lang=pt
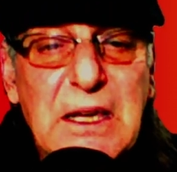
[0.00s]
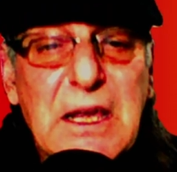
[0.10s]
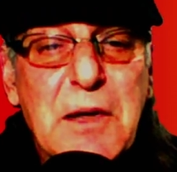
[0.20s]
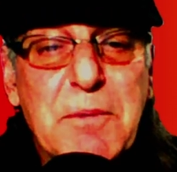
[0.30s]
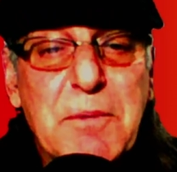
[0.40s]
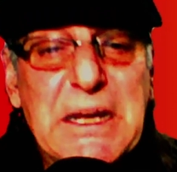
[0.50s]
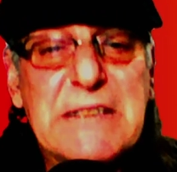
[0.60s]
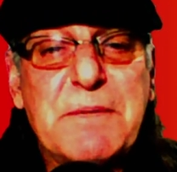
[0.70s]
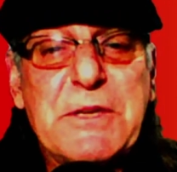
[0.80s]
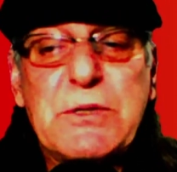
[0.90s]
Beleza,
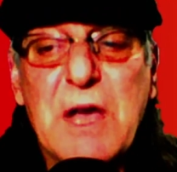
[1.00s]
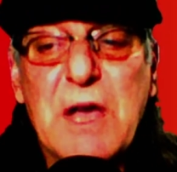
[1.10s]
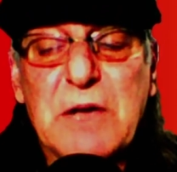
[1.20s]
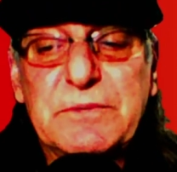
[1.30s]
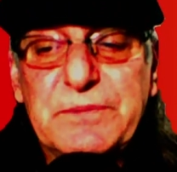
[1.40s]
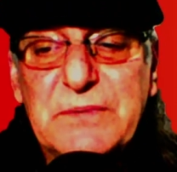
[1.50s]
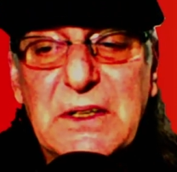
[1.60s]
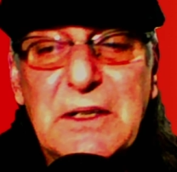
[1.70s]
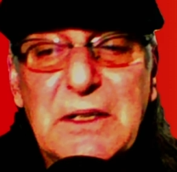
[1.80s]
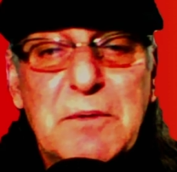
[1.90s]
pessoal?
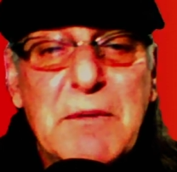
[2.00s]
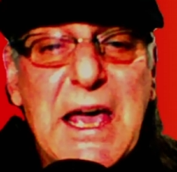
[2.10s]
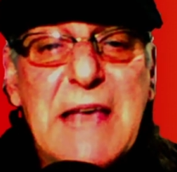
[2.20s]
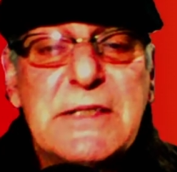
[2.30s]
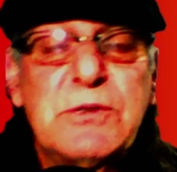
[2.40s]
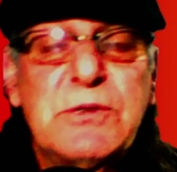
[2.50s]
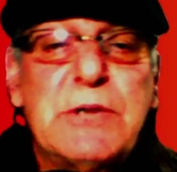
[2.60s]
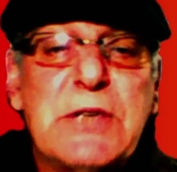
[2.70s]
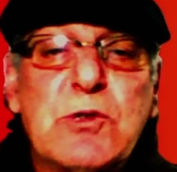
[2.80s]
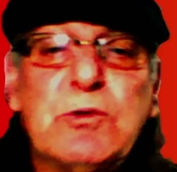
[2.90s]
Mas o
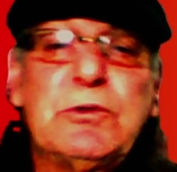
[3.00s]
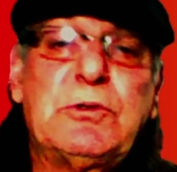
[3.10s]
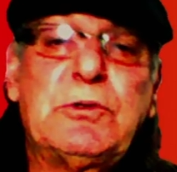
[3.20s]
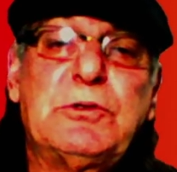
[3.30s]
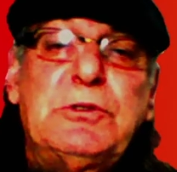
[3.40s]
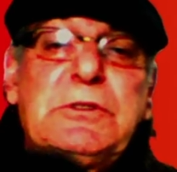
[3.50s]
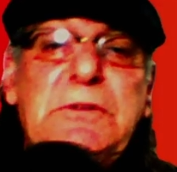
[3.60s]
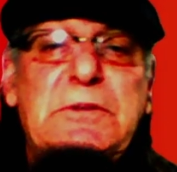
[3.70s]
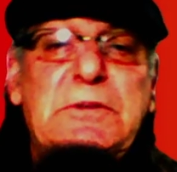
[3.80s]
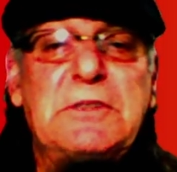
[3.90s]
assunto
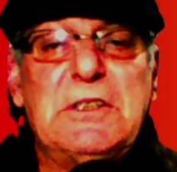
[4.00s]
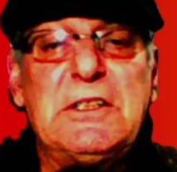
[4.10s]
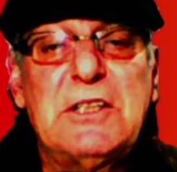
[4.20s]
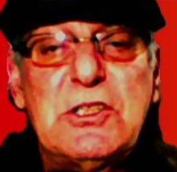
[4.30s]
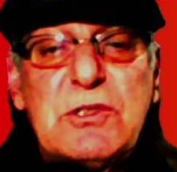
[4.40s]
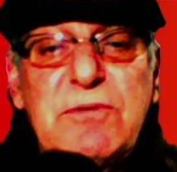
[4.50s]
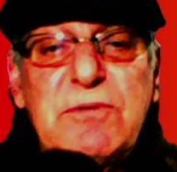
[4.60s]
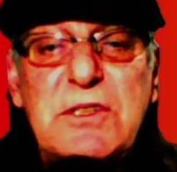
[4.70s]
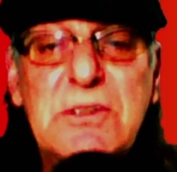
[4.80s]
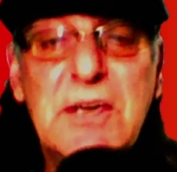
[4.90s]
deste
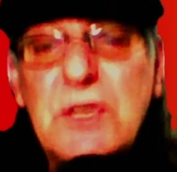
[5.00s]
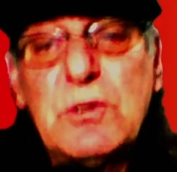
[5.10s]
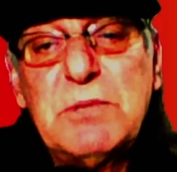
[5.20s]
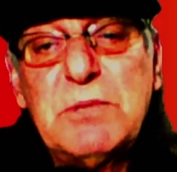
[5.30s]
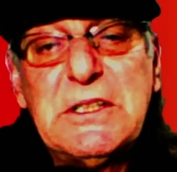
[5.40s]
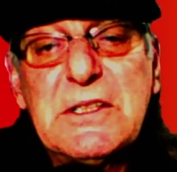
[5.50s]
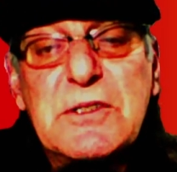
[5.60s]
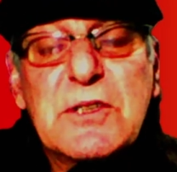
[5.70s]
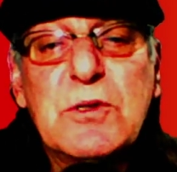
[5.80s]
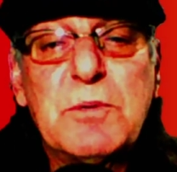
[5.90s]
vídeo é sobre isso,
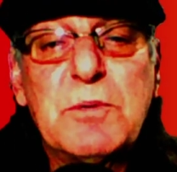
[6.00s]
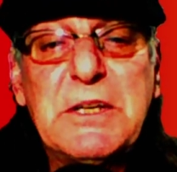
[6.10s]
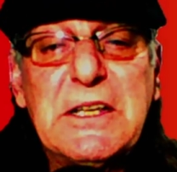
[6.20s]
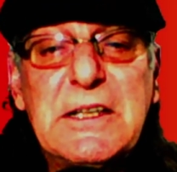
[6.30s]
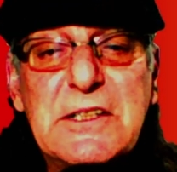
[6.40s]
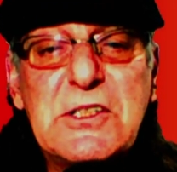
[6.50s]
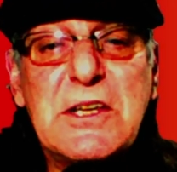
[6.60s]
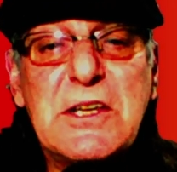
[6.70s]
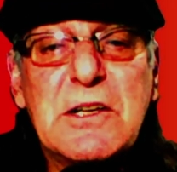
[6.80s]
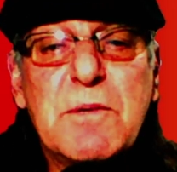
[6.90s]
é sobre
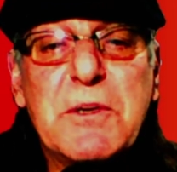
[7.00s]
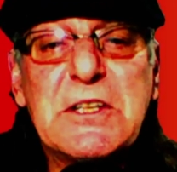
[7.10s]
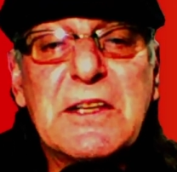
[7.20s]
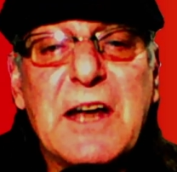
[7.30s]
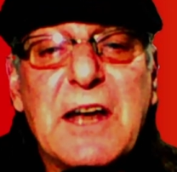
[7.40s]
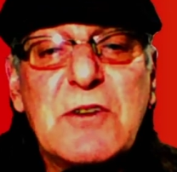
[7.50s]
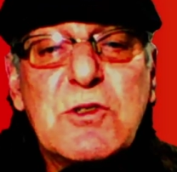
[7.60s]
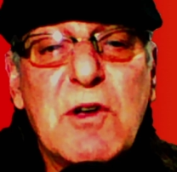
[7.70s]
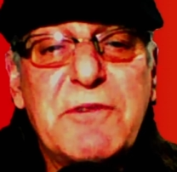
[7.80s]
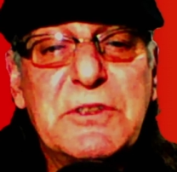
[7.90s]
dinheiro que pode entrar nos
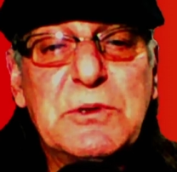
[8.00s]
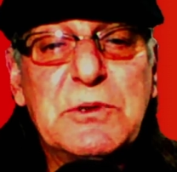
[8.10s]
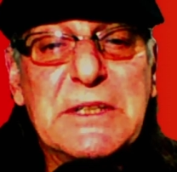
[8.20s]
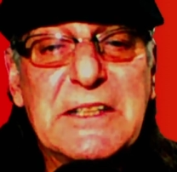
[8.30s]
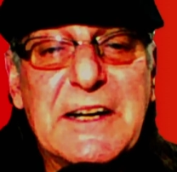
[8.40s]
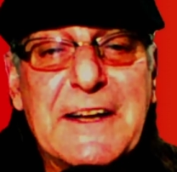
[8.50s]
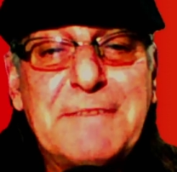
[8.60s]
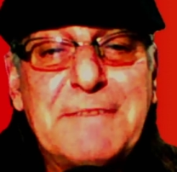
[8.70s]
cofres do Inter.